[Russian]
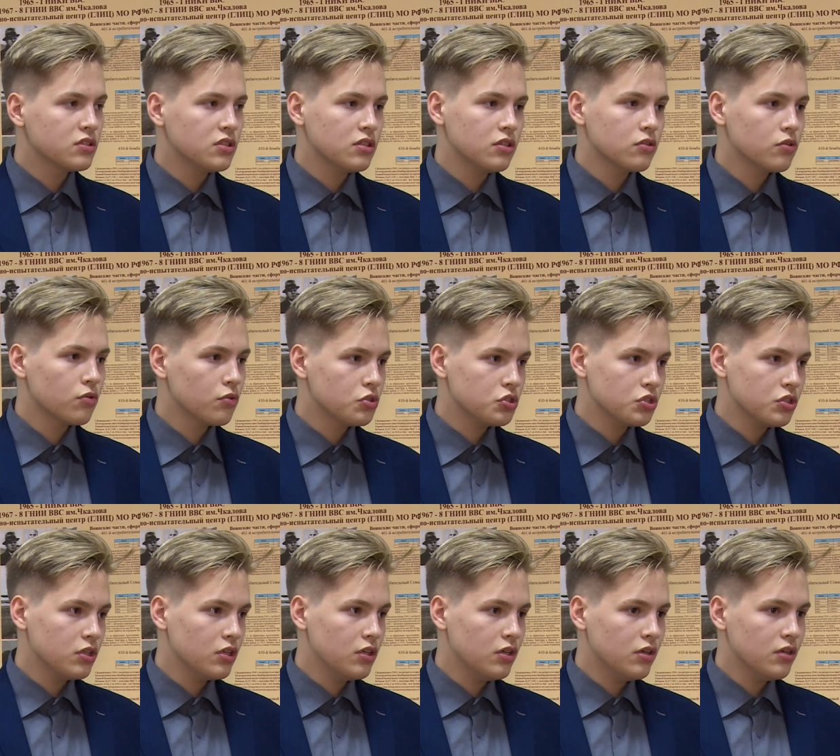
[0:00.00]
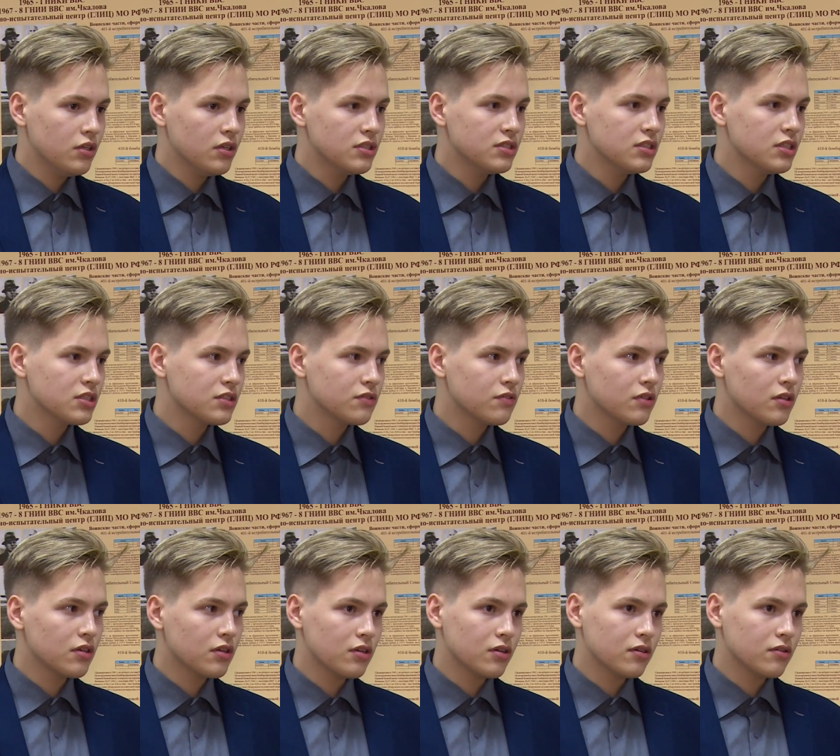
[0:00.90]
день и ночь, и,
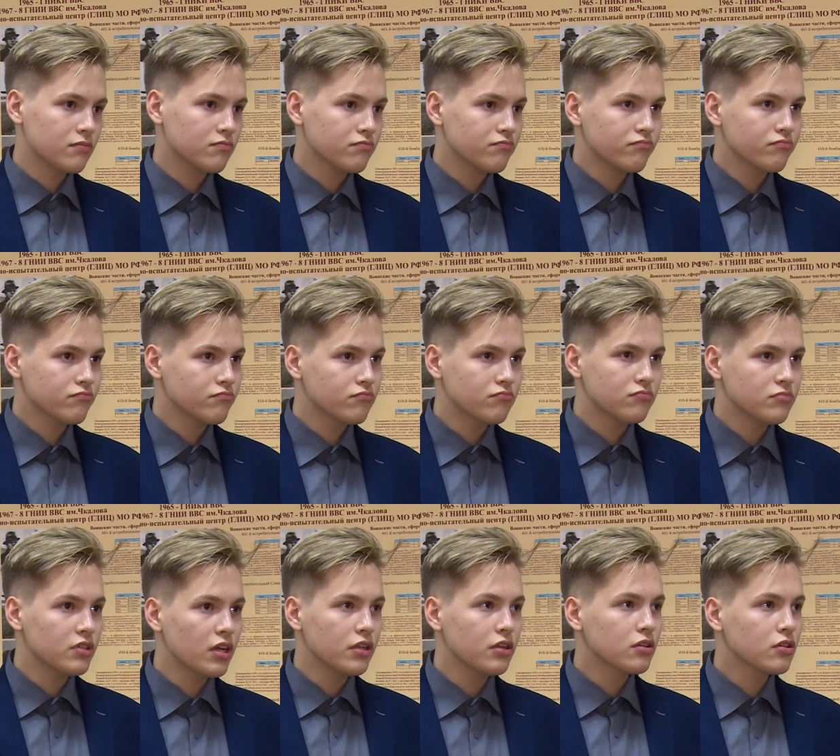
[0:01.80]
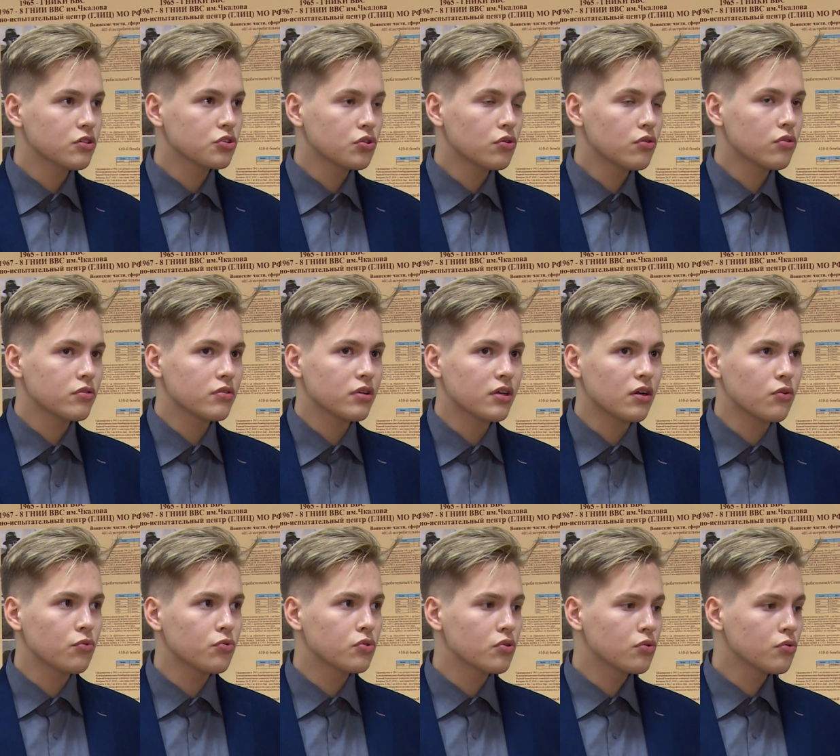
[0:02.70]
естественно, я не нашел
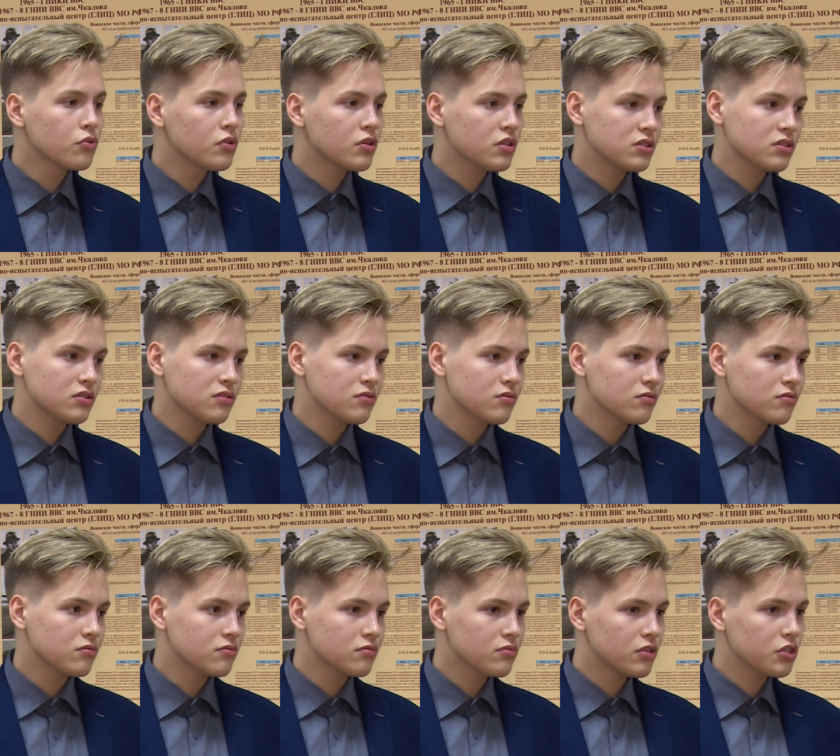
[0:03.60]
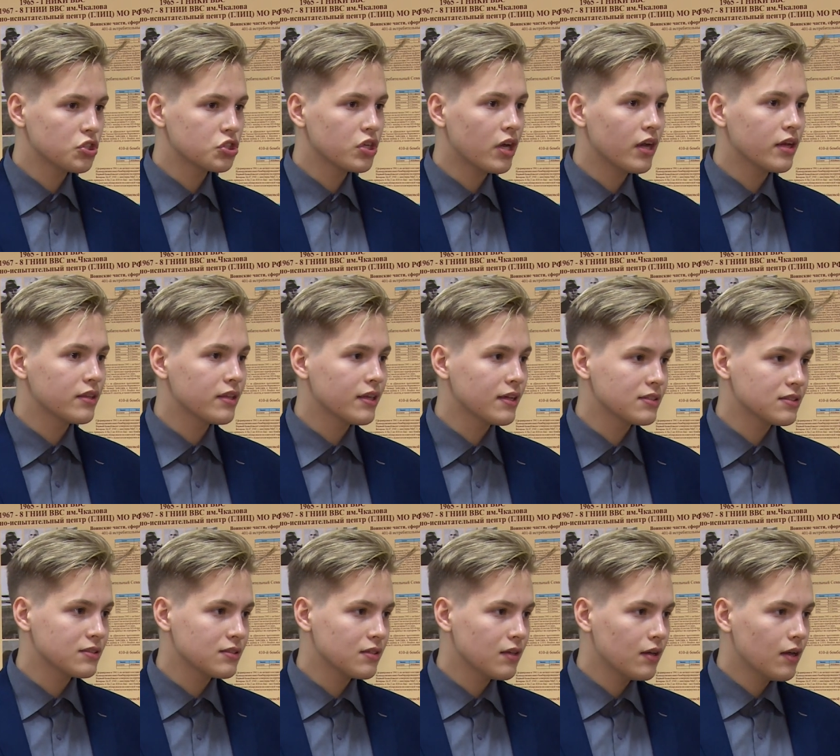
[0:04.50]
никакую трудность, решая
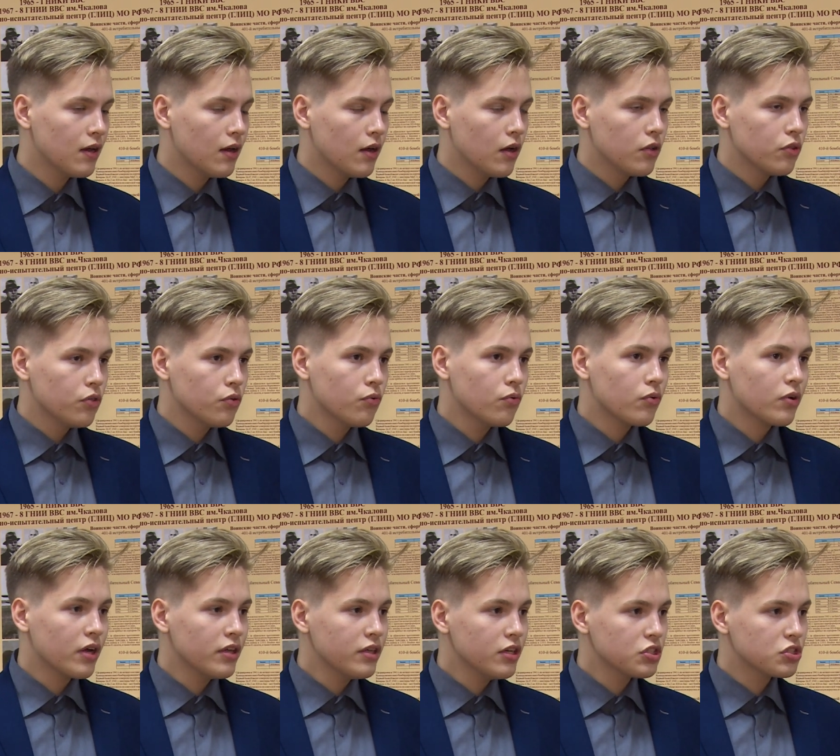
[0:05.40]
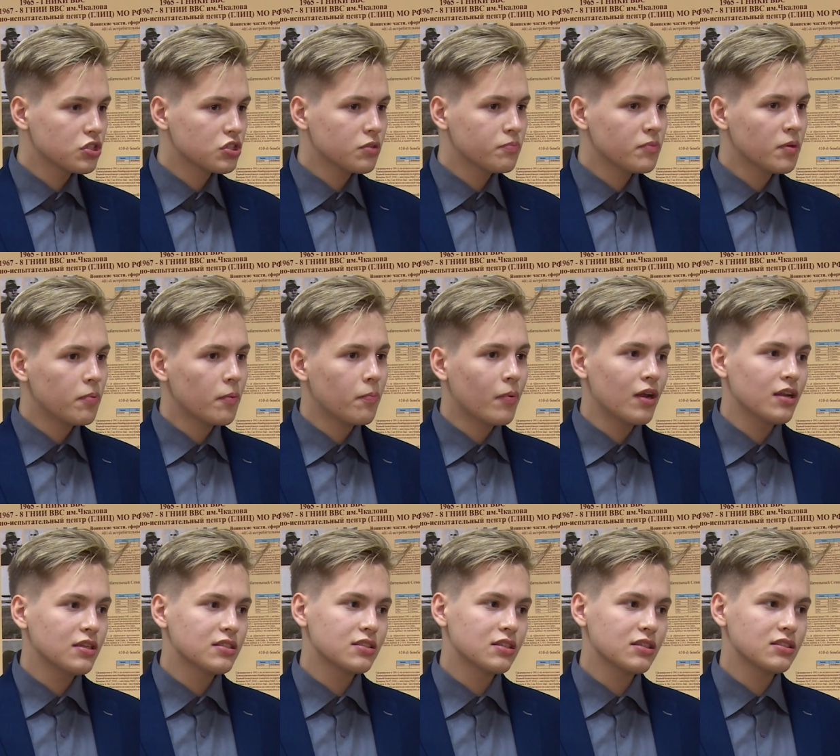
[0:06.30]
тест. Ну, конечно же, мне
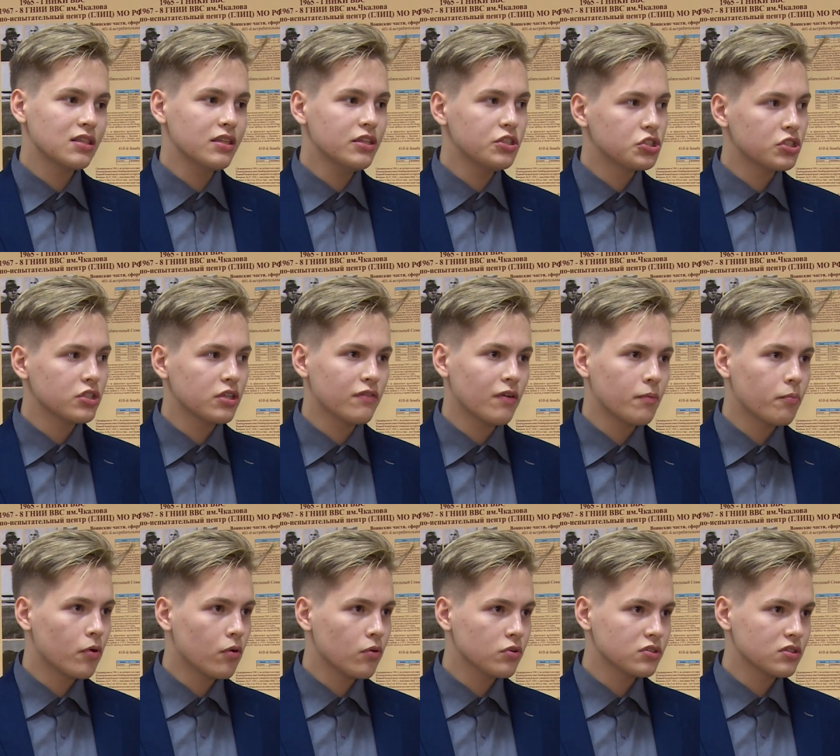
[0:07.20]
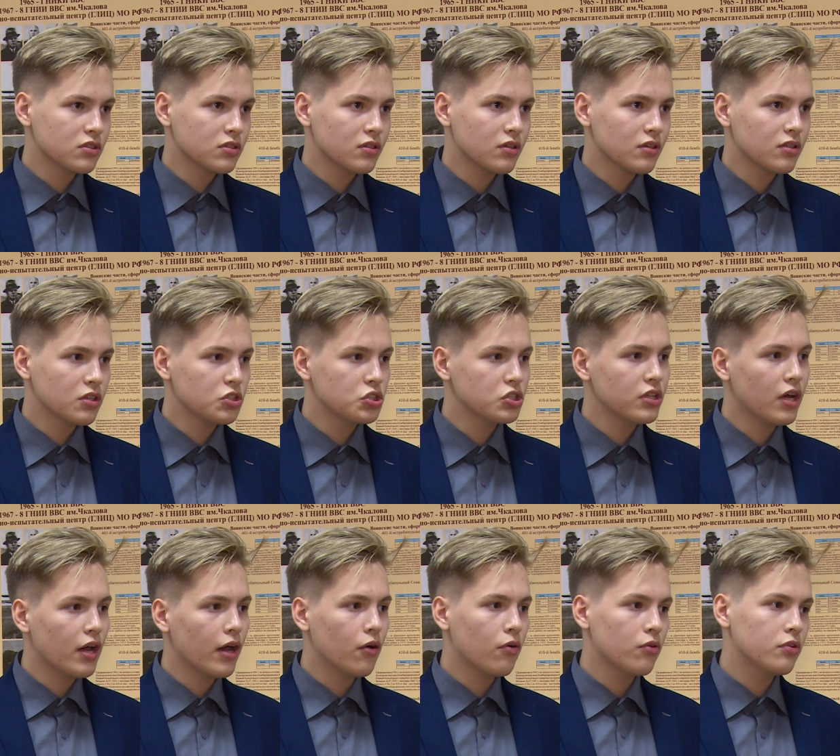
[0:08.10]
попались различные вопросы,
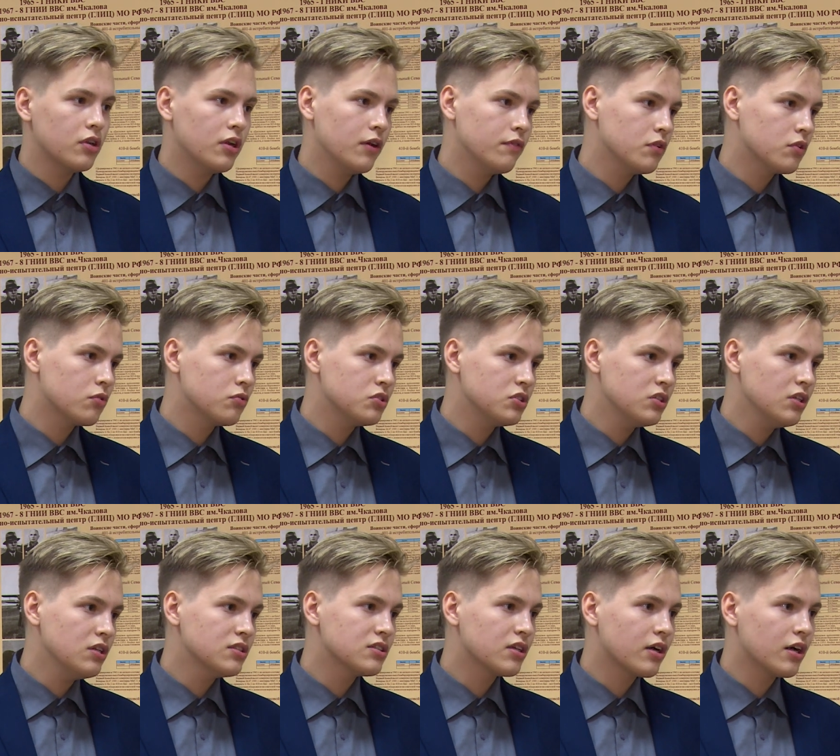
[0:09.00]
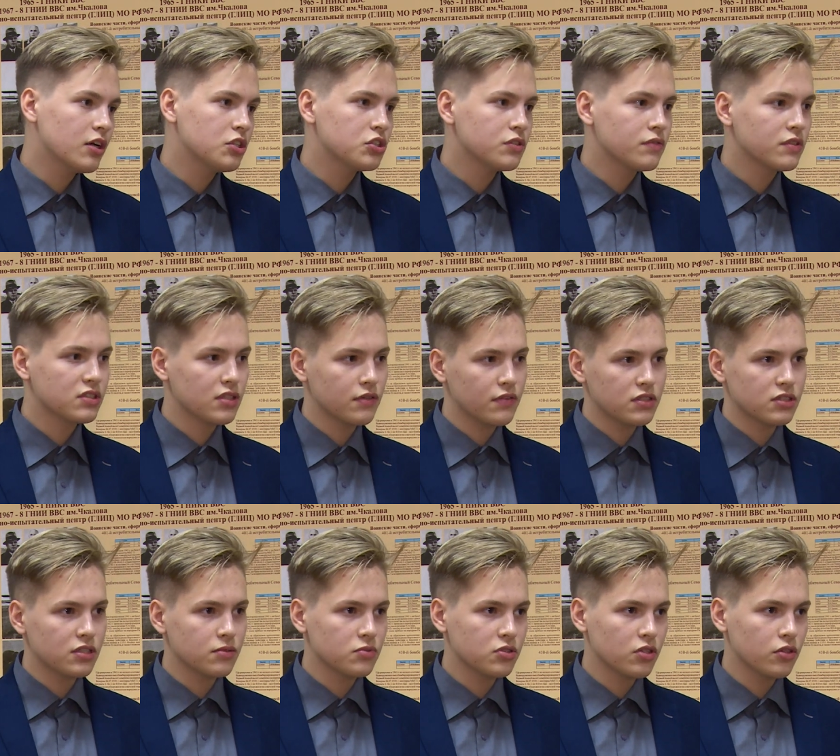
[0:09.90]
начиная от Древней Руси и заканчивая
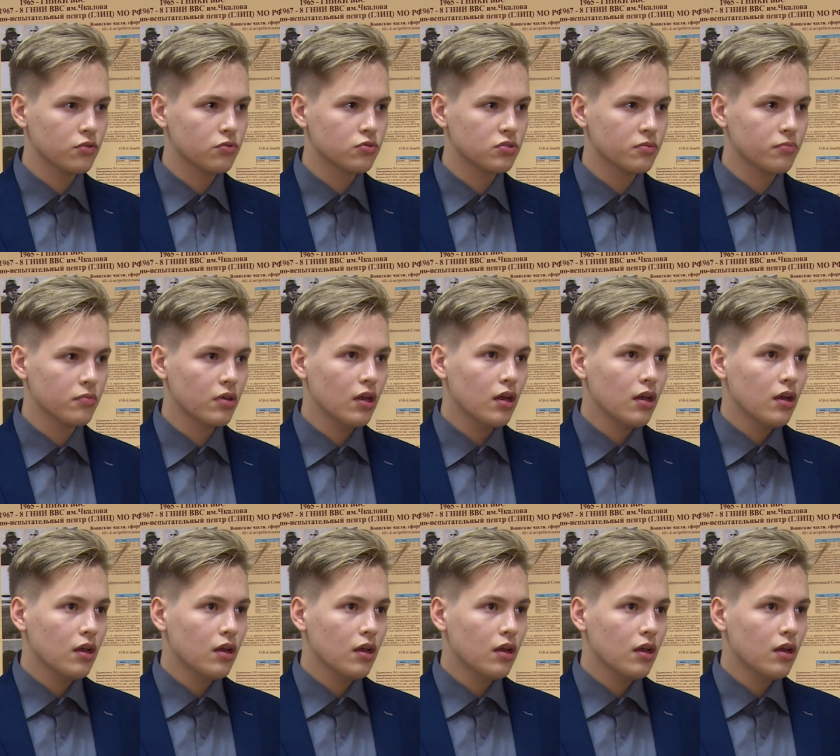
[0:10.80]
Советским Союзом.